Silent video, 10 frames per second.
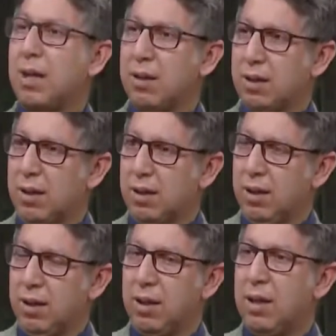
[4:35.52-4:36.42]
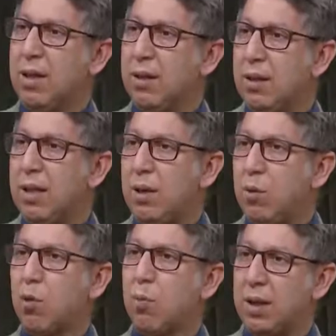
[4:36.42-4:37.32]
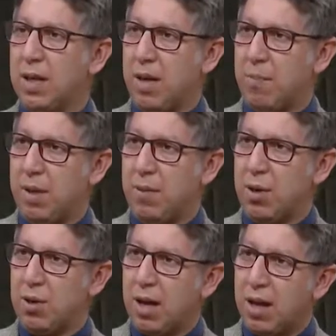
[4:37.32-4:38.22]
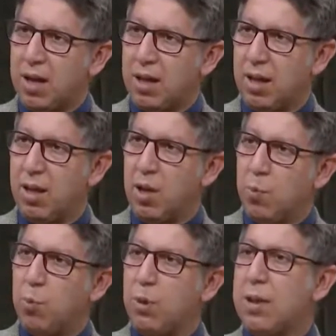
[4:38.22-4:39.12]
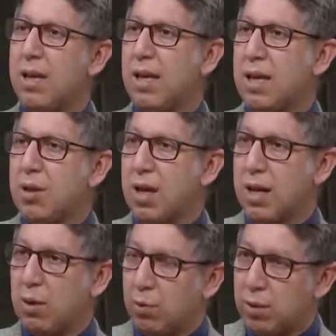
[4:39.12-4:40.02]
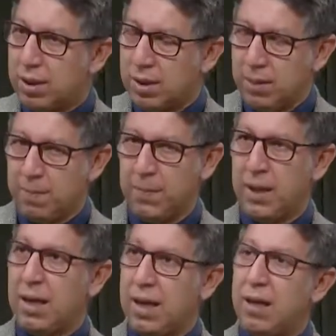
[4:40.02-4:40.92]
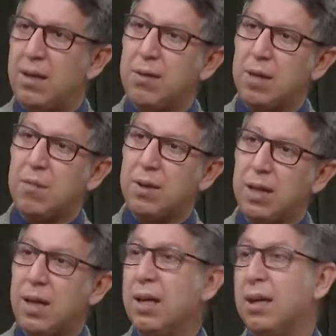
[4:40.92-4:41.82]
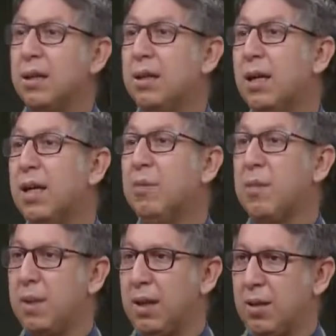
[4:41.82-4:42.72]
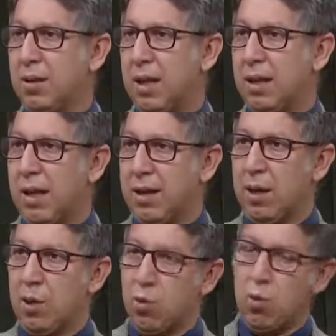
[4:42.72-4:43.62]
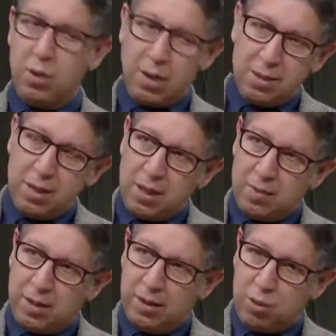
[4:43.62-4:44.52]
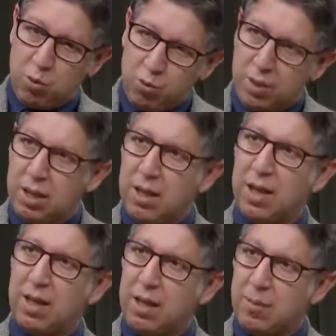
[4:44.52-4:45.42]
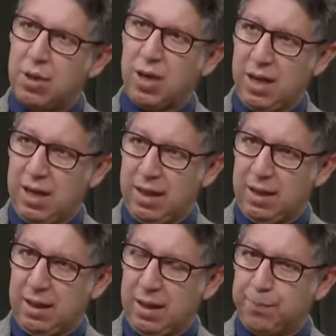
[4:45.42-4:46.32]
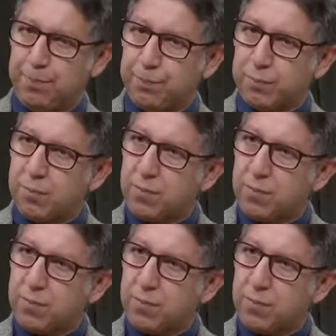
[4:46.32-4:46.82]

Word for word: aldıklarını derin okumalar yapmaya başlarlar ki bu liseye geçerken onların hele lise 1'de dağılmamalarını sağlar. Çünkü kısa zamanda cümleleri yakalayabilecek hale gelirler. Hmm.